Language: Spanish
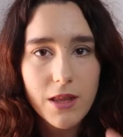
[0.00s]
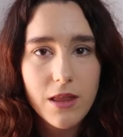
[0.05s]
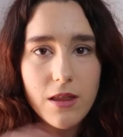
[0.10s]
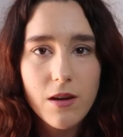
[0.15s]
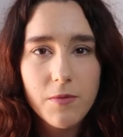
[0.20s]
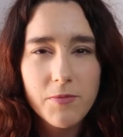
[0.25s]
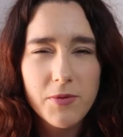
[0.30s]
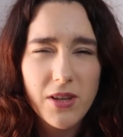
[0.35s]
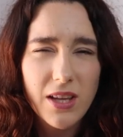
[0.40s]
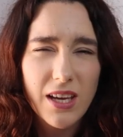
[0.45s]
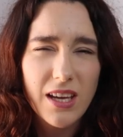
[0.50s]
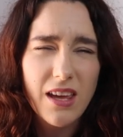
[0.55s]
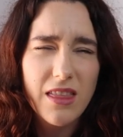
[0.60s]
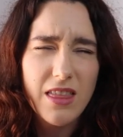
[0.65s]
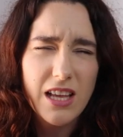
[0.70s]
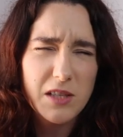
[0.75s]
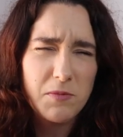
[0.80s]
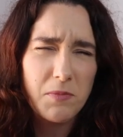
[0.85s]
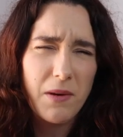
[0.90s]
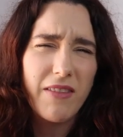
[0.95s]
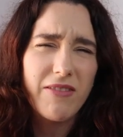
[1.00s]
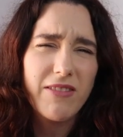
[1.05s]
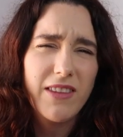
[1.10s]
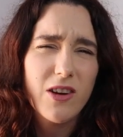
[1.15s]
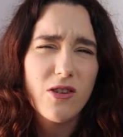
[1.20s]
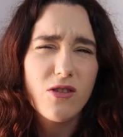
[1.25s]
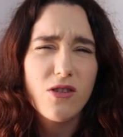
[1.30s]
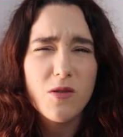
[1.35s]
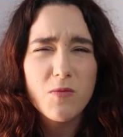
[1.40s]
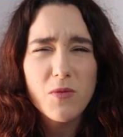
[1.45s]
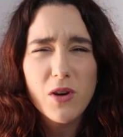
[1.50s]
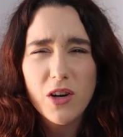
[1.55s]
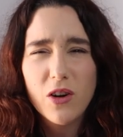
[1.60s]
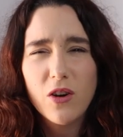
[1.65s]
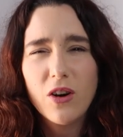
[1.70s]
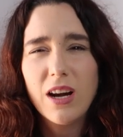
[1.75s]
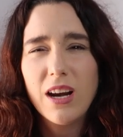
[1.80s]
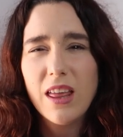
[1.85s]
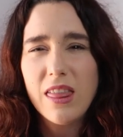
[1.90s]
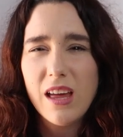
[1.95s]
vídeo porque quizás planteo cómo
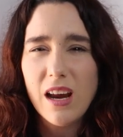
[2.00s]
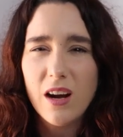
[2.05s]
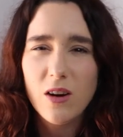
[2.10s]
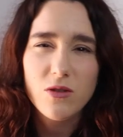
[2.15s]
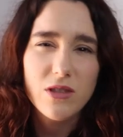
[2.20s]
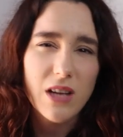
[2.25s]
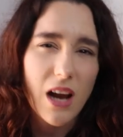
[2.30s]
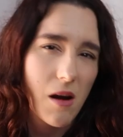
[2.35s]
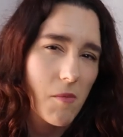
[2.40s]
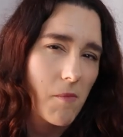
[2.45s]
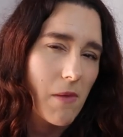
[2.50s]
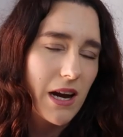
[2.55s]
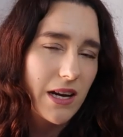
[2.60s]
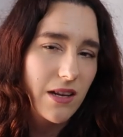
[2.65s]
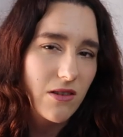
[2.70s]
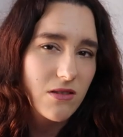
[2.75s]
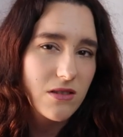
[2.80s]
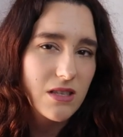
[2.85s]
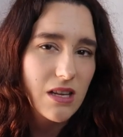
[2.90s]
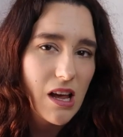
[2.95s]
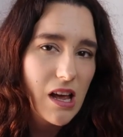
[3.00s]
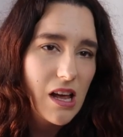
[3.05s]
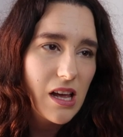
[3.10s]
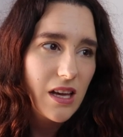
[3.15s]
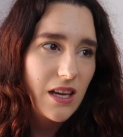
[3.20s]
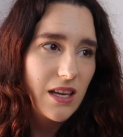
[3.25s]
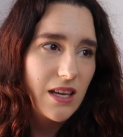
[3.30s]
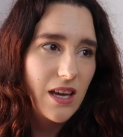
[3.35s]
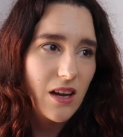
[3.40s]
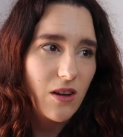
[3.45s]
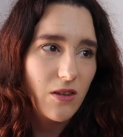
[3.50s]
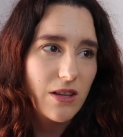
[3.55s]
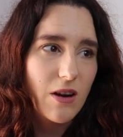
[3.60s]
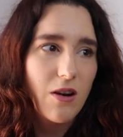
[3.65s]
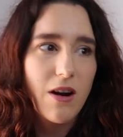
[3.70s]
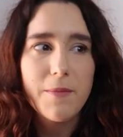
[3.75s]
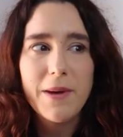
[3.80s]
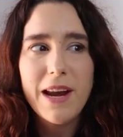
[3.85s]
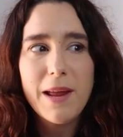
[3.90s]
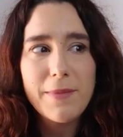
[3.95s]
reorganizar los armarios y
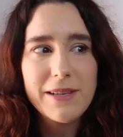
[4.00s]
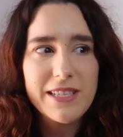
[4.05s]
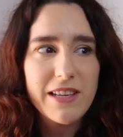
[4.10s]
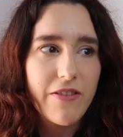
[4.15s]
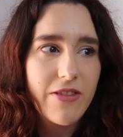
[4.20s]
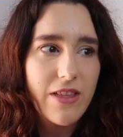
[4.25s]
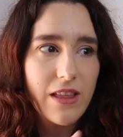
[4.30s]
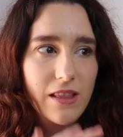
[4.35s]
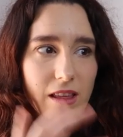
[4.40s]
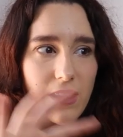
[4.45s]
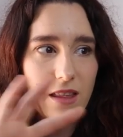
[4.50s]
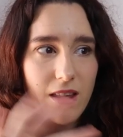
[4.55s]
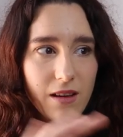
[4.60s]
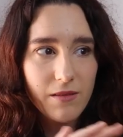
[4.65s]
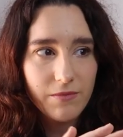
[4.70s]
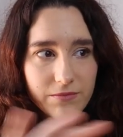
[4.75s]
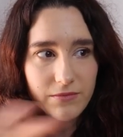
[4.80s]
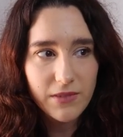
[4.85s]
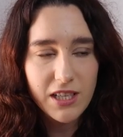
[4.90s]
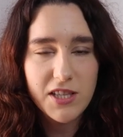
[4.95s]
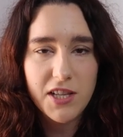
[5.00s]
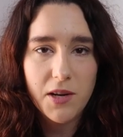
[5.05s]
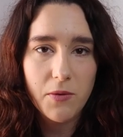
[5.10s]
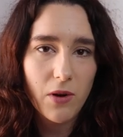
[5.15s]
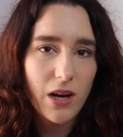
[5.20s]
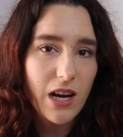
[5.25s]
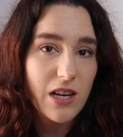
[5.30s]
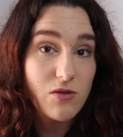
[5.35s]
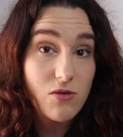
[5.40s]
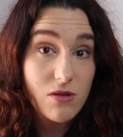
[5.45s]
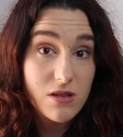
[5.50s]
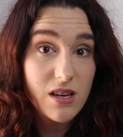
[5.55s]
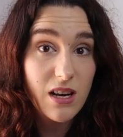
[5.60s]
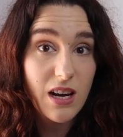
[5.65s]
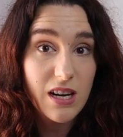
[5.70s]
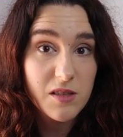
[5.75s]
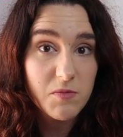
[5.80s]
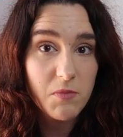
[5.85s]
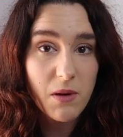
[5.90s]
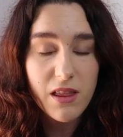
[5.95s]
encontrar una manera más eficiente de distribuir las cosas
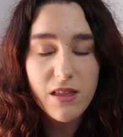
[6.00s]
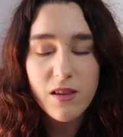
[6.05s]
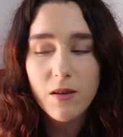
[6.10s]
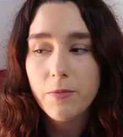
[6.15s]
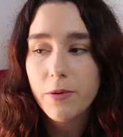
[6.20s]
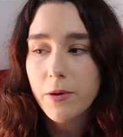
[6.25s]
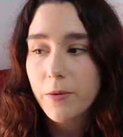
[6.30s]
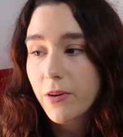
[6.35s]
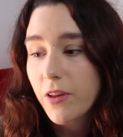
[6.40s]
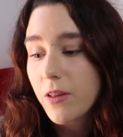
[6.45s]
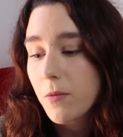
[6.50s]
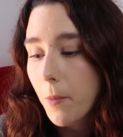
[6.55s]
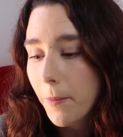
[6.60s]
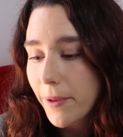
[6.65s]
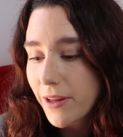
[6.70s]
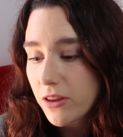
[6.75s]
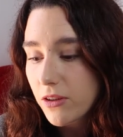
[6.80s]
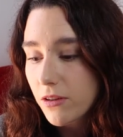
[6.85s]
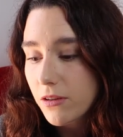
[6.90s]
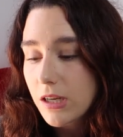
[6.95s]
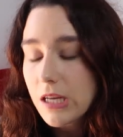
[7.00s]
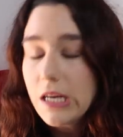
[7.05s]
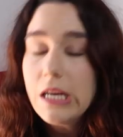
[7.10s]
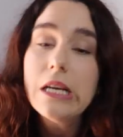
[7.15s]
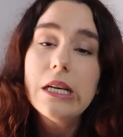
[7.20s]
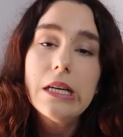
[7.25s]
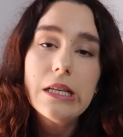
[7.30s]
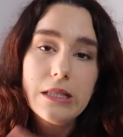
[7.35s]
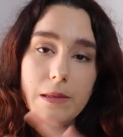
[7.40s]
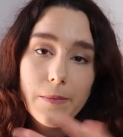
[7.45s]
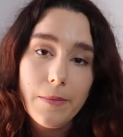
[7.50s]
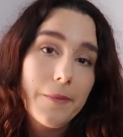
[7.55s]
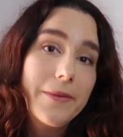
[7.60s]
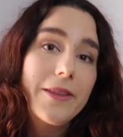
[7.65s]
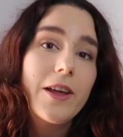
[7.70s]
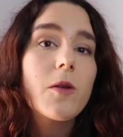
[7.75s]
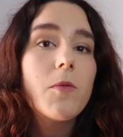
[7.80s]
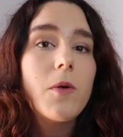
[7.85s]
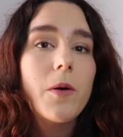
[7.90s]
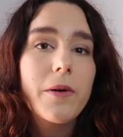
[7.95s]
en el espacio, pero bueno, de momento
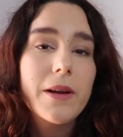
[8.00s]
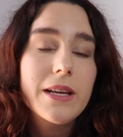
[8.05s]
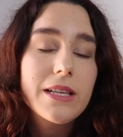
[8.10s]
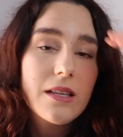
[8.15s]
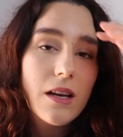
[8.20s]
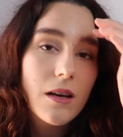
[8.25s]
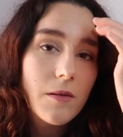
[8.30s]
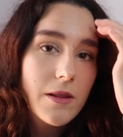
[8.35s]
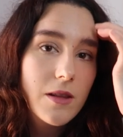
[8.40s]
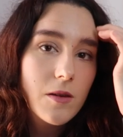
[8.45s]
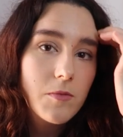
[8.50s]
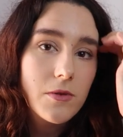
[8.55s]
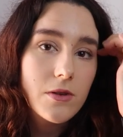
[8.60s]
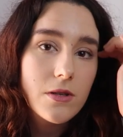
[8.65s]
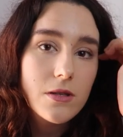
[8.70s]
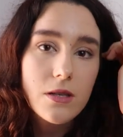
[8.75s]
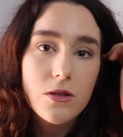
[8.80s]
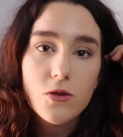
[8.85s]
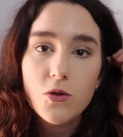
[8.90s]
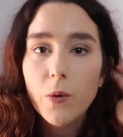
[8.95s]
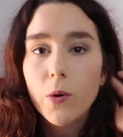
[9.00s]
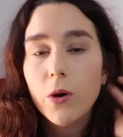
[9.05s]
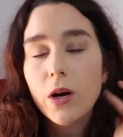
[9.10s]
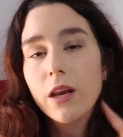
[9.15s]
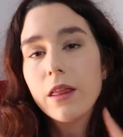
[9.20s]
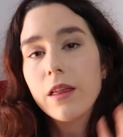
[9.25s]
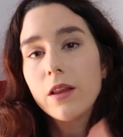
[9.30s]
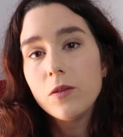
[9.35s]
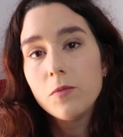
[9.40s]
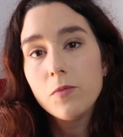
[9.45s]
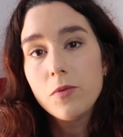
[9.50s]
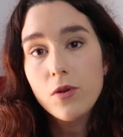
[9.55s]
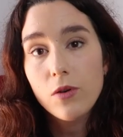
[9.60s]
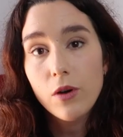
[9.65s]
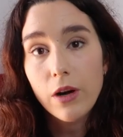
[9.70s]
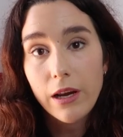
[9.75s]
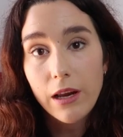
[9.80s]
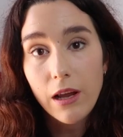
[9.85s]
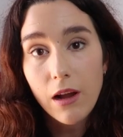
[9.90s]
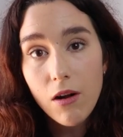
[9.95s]
simplemente como veréis en el vídeo pues estuve organizando un
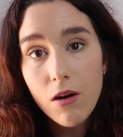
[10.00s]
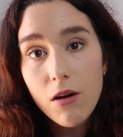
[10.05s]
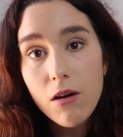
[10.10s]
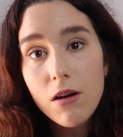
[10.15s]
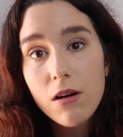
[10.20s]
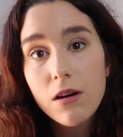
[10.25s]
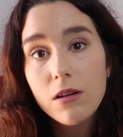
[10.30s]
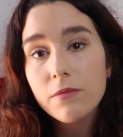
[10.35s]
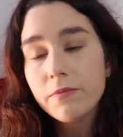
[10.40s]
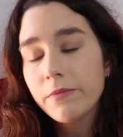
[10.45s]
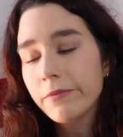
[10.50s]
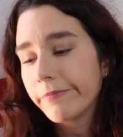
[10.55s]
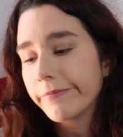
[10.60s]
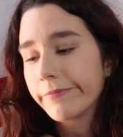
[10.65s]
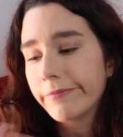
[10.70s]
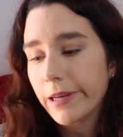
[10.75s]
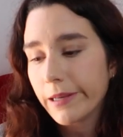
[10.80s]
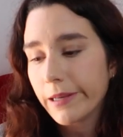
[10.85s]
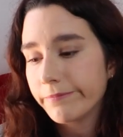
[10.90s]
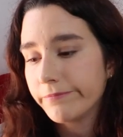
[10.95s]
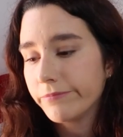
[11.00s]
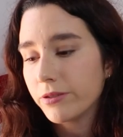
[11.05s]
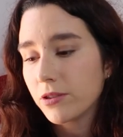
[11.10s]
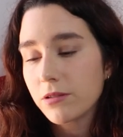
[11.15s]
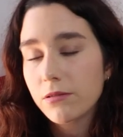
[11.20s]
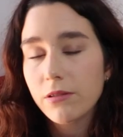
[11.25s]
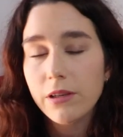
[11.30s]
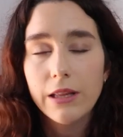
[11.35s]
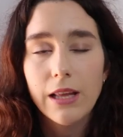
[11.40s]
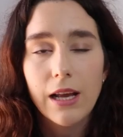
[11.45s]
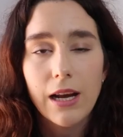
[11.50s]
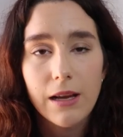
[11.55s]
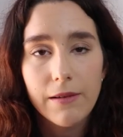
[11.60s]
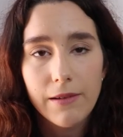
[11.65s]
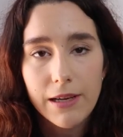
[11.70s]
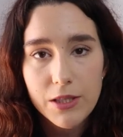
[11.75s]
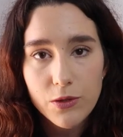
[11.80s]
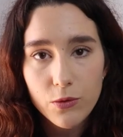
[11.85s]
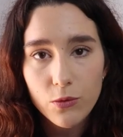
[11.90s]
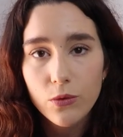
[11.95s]
poco el rincón, pues quitar la
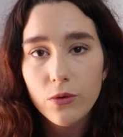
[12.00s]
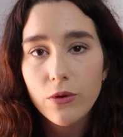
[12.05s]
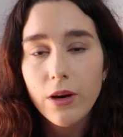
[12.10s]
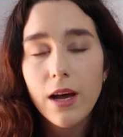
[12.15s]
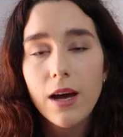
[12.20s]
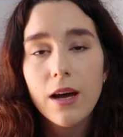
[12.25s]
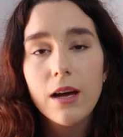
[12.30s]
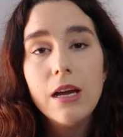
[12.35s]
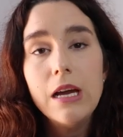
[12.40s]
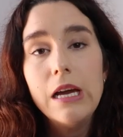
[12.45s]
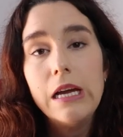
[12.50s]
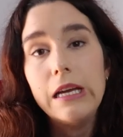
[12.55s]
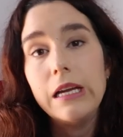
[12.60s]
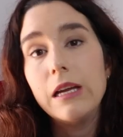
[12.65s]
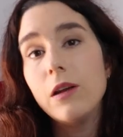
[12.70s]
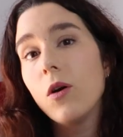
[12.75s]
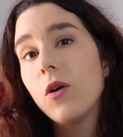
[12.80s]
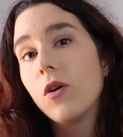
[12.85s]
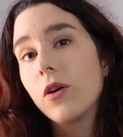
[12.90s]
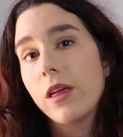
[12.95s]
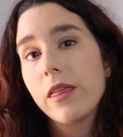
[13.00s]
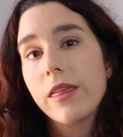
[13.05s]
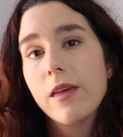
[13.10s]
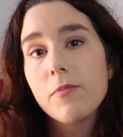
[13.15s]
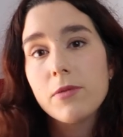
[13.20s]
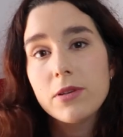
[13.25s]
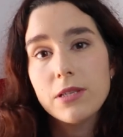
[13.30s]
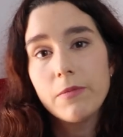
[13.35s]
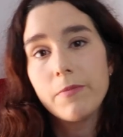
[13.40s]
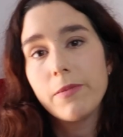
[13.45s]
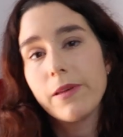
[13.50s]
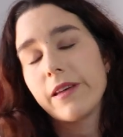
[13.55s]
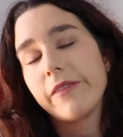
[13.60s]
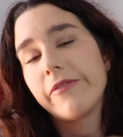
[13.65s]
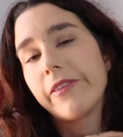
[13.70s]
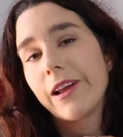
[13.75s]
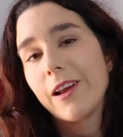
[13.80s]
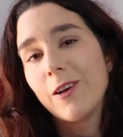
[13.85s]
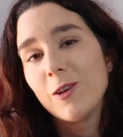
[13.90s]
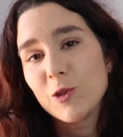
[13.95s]
basura y luego hice pues
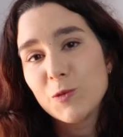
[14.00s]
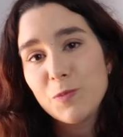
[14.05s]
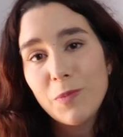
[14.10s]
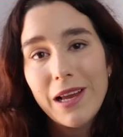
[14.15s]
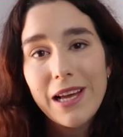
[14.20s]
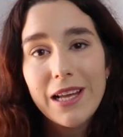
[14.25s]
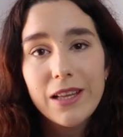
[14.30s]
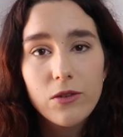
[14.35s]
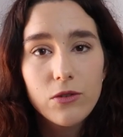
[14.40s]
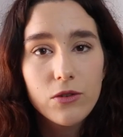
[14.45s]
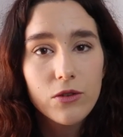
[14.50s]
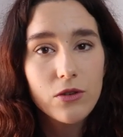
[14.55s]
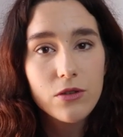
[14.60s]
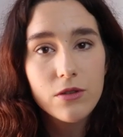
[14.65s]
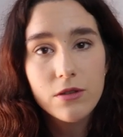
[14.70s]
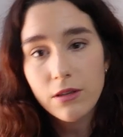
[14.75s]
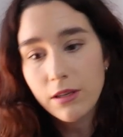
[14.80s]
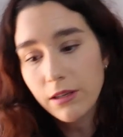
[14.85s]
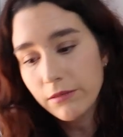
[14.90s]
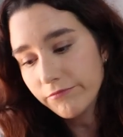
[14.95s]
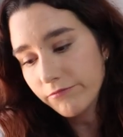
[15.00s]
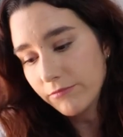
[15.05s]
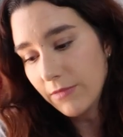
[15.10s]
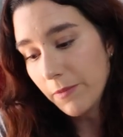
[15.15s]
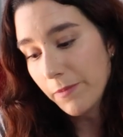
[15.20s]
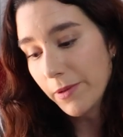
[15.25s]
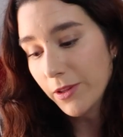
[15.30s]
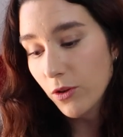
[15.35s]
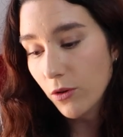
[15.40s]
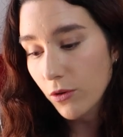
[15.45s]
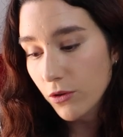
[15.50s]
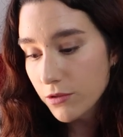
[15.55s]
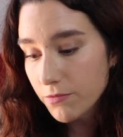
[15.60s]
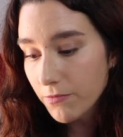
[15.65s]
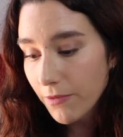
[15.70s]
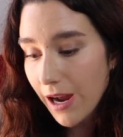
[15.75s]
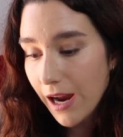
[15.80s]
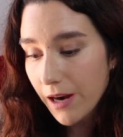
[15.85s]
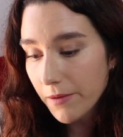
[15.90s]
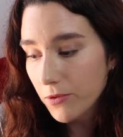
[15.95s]
limpieza, fregué los platos, limpié todos
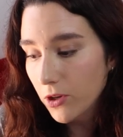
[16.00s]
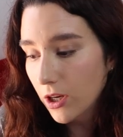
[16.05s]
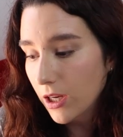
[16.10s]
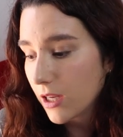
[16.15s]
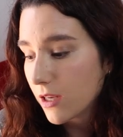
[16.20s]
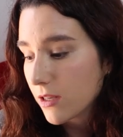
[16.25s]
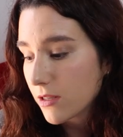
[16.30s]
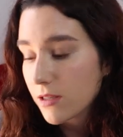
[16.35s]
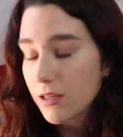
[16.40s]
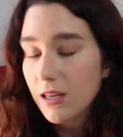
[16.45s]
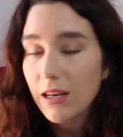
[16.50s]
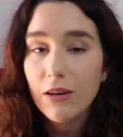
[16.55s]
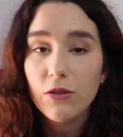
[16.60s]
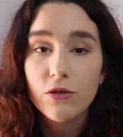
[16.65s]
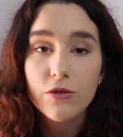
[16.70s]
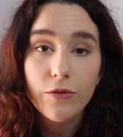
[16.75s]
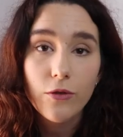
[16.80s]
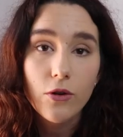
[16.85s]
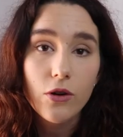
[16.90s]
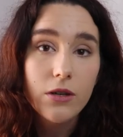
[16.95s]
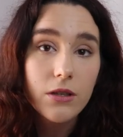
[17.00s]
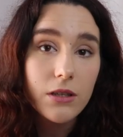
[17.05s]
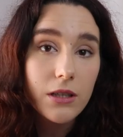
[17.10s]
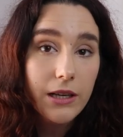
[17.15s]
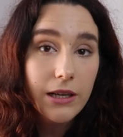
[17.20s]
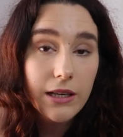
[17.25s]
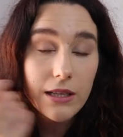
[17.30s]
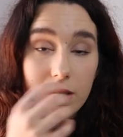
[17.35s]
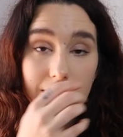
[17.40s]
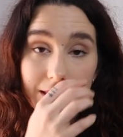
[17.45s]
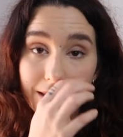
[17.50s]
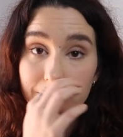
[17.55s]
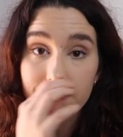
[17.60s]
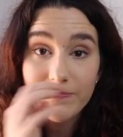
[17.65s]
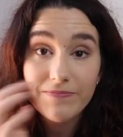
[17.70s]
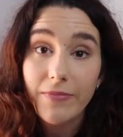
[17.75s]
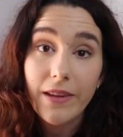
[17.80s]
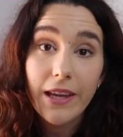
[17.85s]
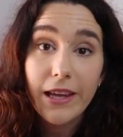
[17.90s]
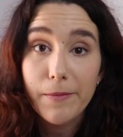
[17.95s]
los mármoles, los fogones
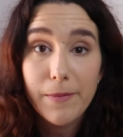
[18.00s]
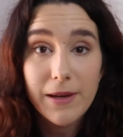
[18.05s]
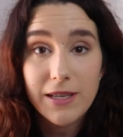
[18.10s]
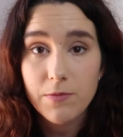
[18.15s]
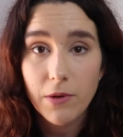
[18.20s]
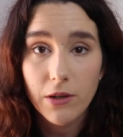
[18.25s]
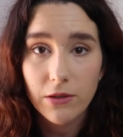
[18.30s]
y demás.